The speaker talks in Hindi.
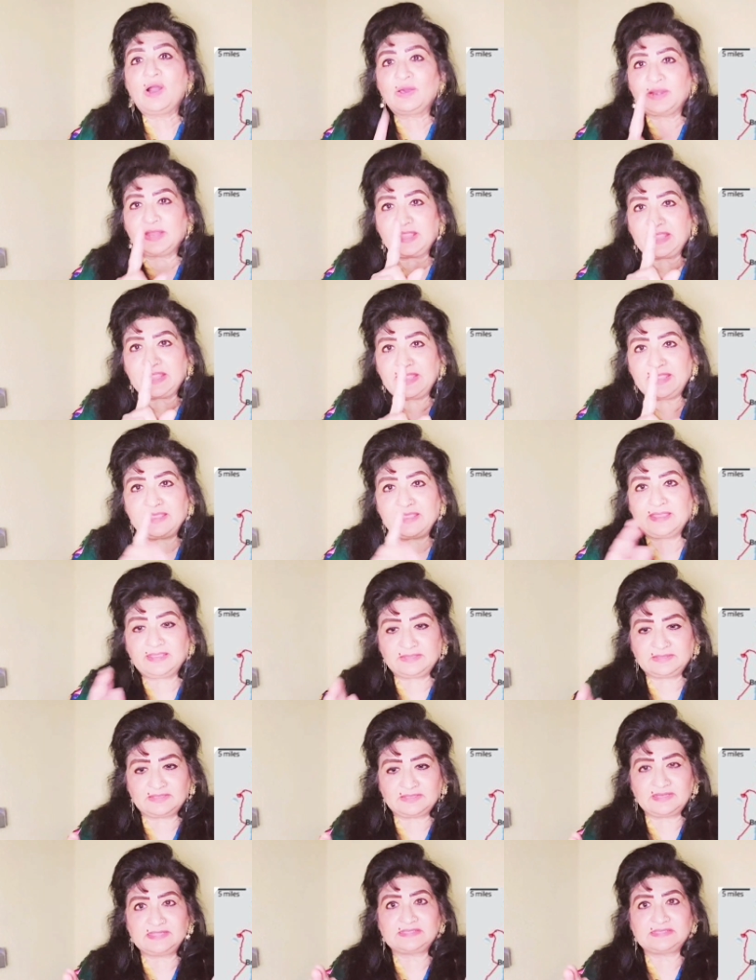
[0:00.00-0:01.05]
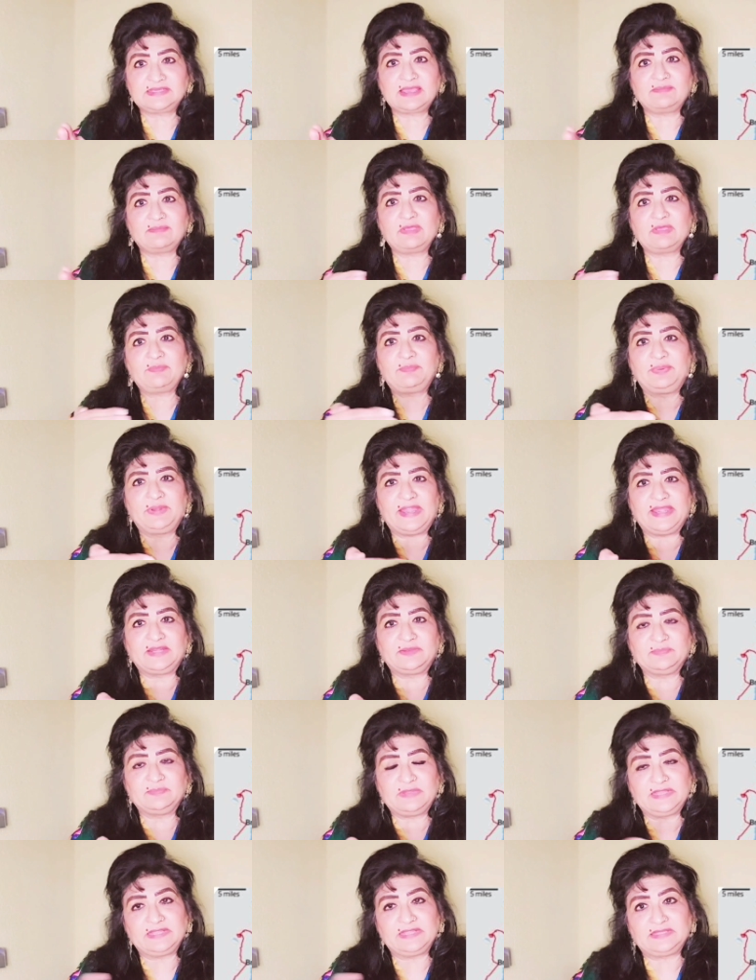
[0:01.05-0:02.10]
और एक इतनी सी हमें ब्रेड
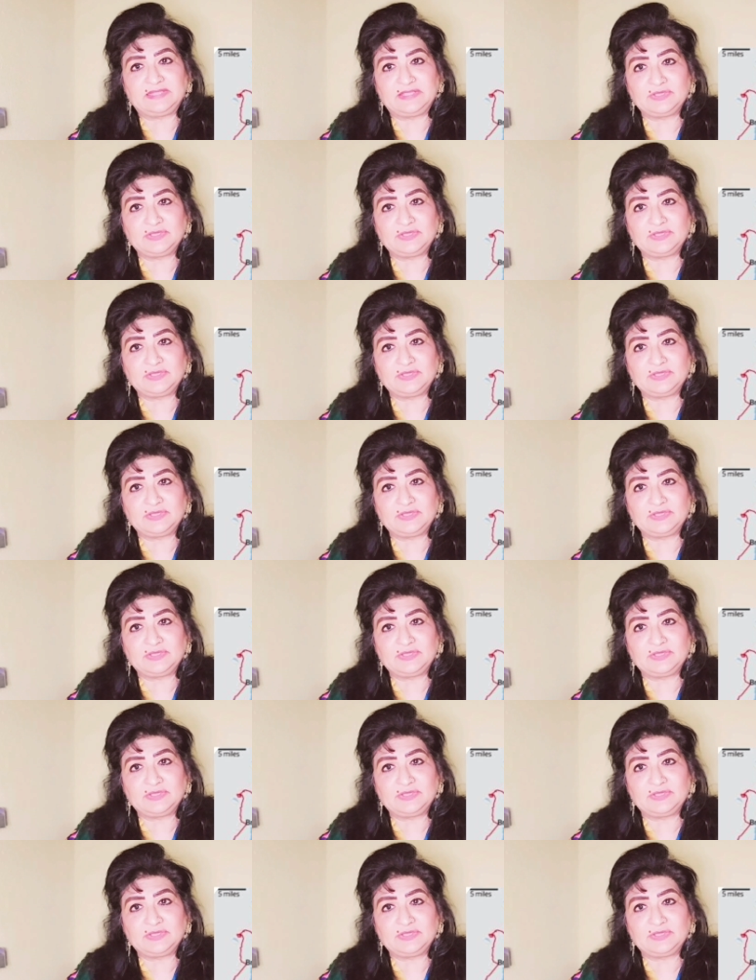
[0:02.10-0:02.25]
मिली